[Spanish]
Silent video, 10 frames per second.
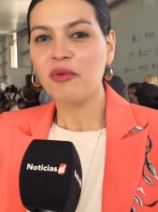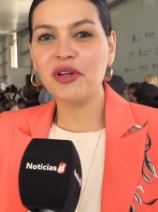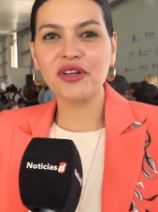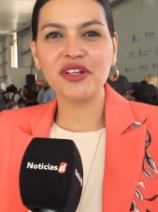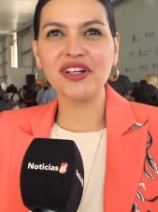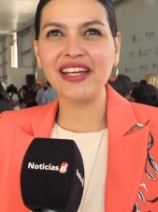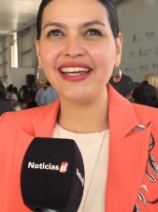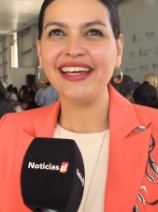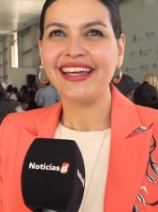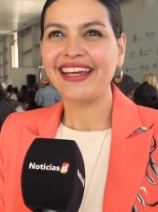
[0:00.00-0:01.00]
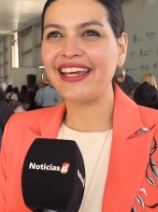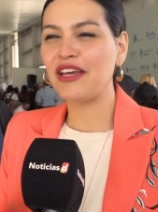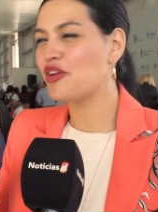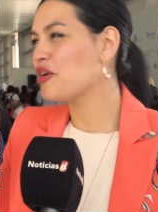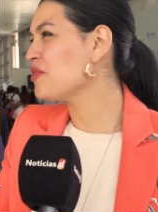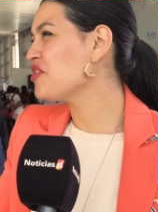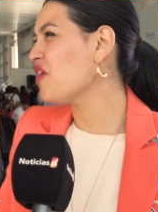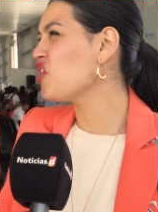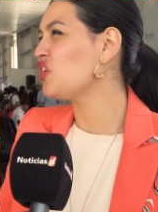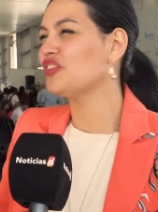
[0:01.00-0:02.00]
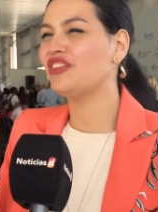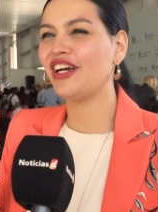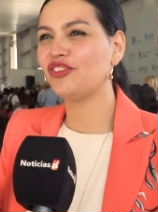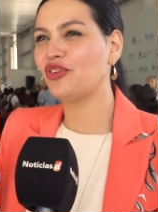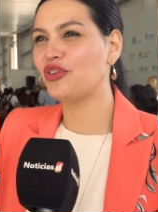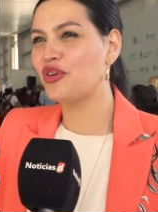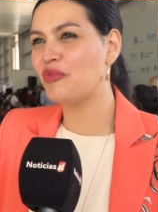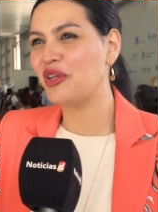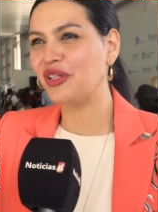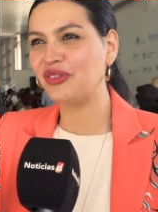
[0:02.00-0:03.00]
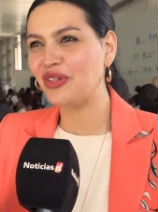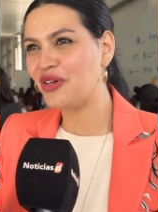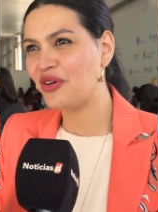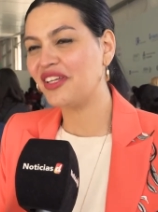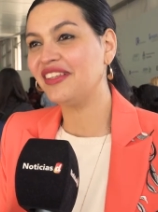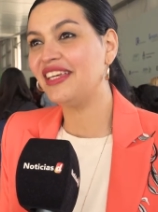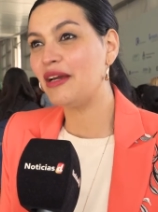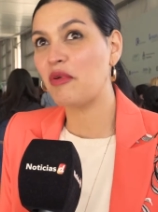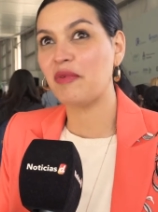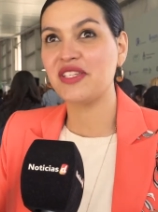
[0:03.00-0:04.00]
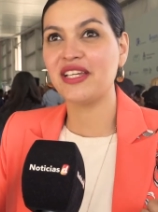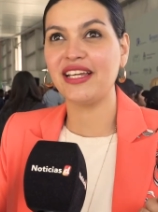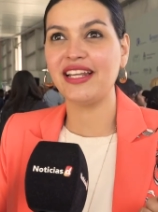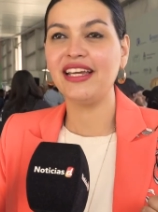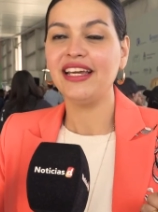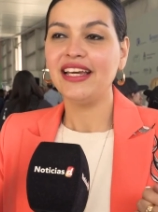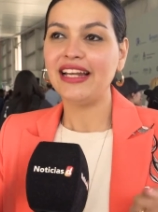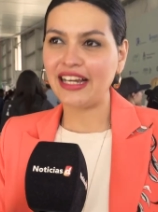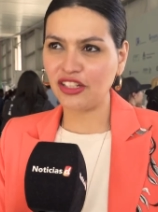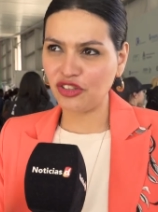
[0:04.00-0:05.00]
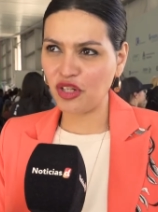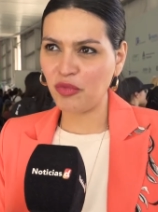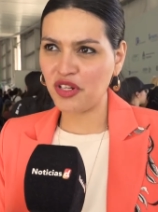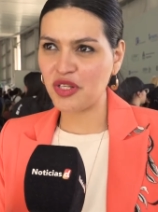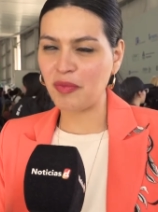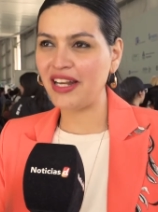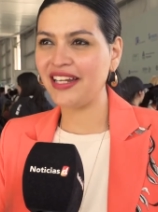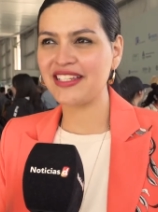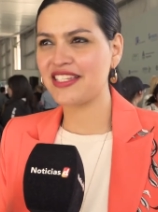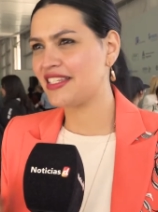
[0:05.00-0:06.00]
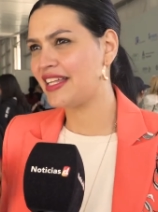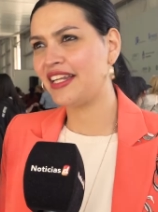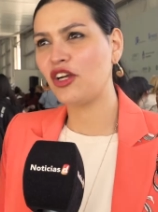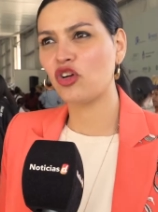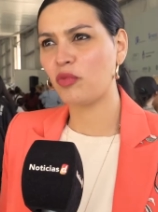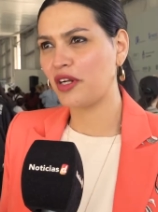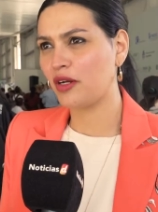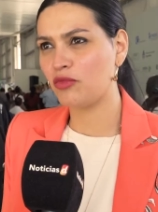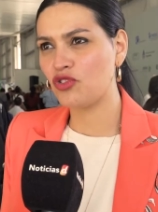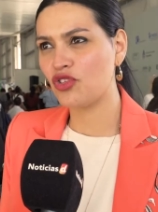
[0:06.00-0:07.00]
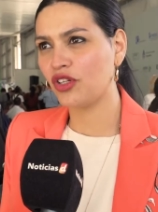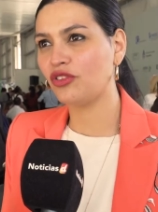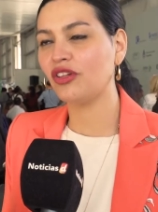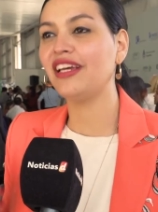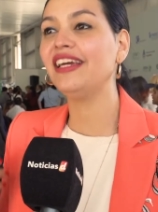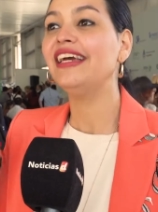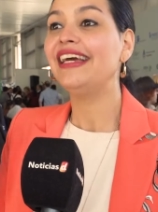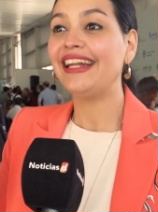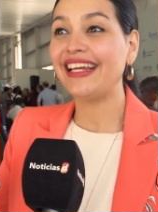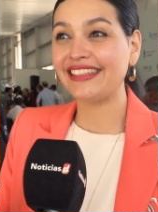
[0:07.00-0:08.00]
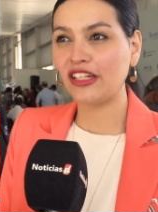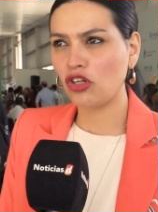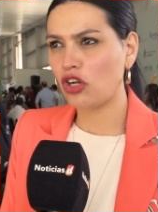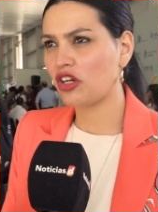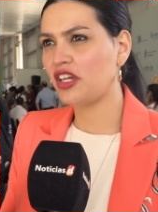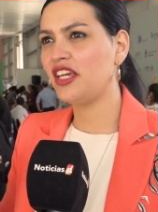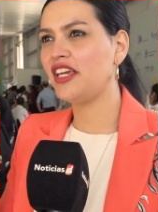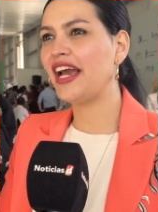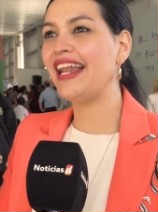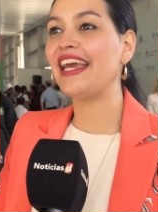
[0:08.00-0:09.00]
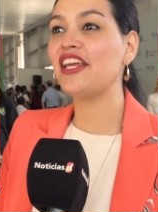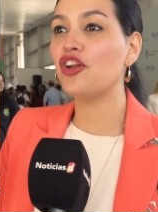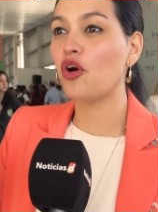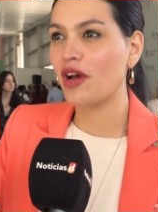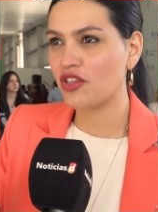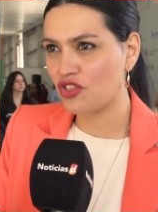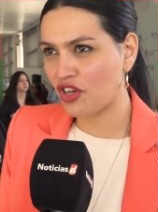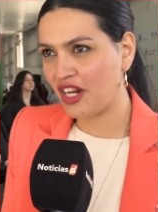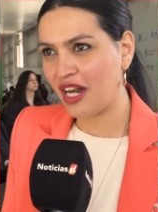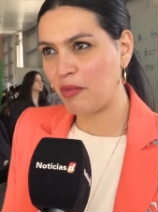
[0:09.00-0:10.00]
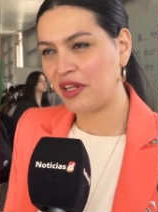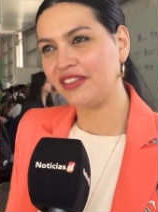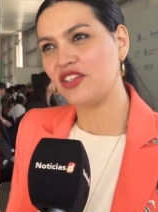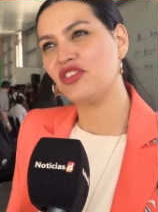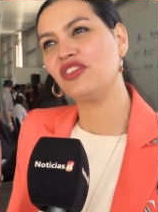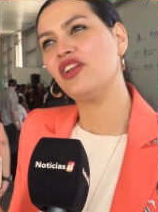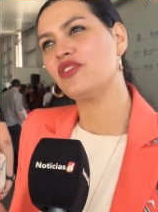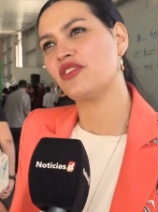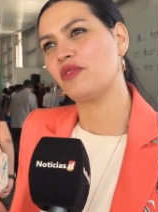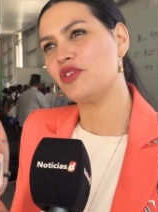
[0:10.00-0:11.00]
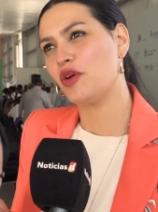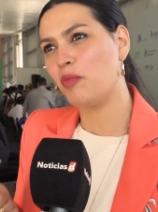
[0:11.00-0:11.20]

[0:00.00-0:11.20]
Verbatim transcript: Bueno, creo que eh, nos hemos llevado contacto, número, todo. Hoy en día me parece que las gestiones municipales necesitan incorporar mucho esto de la tecnología, la innovación en la prestación de los servicios